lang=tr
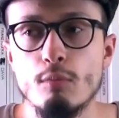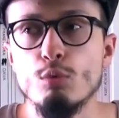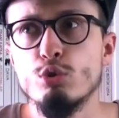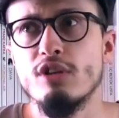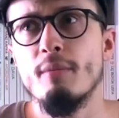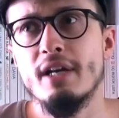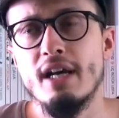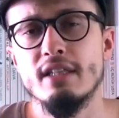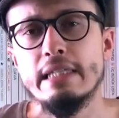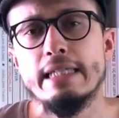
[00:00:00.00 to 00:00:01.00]

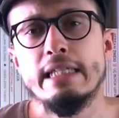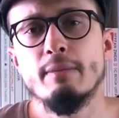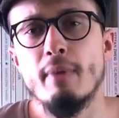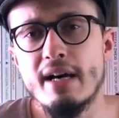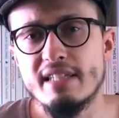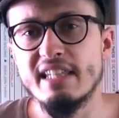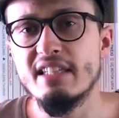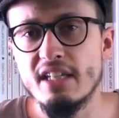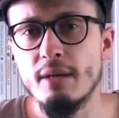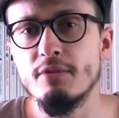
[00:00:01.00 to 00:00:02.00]
muhtemelen e,
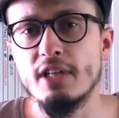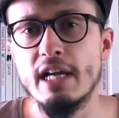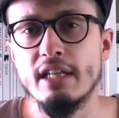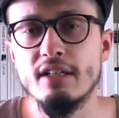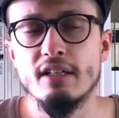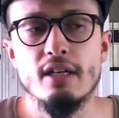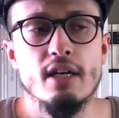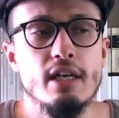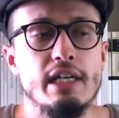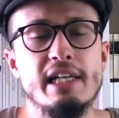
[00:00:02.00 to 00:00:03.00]
bahsedeceğim şeyleri
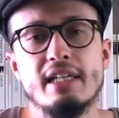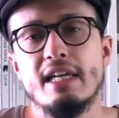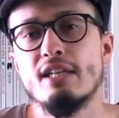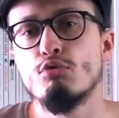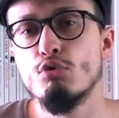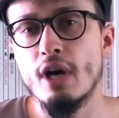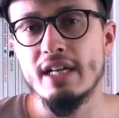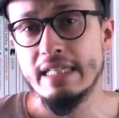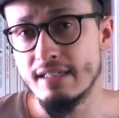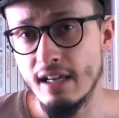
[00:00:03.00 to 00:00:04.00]
ilk kez
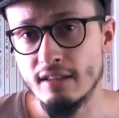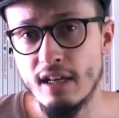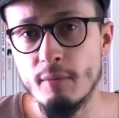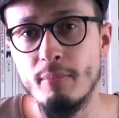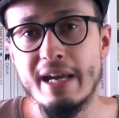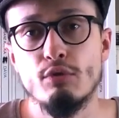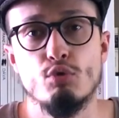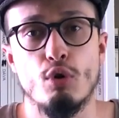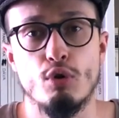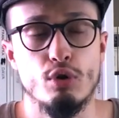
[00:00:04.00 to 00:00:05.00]
duyan insanlar pek
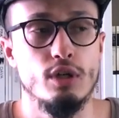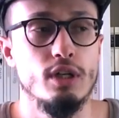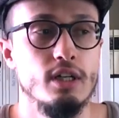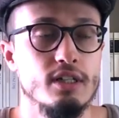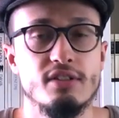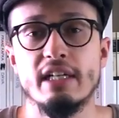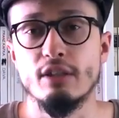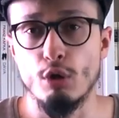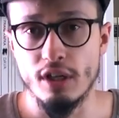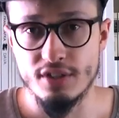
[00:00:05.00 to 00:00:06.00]
çok e,
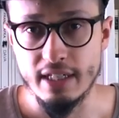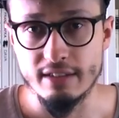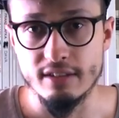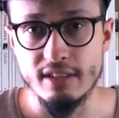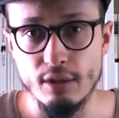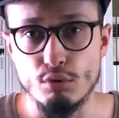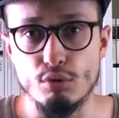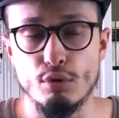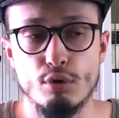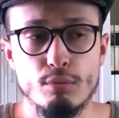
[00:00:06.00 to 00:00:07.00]
sayıda olacaktır diye
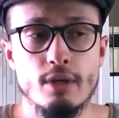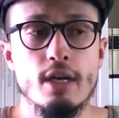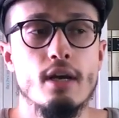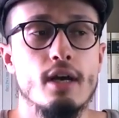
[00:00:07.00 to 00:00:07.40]
düşünüyorum.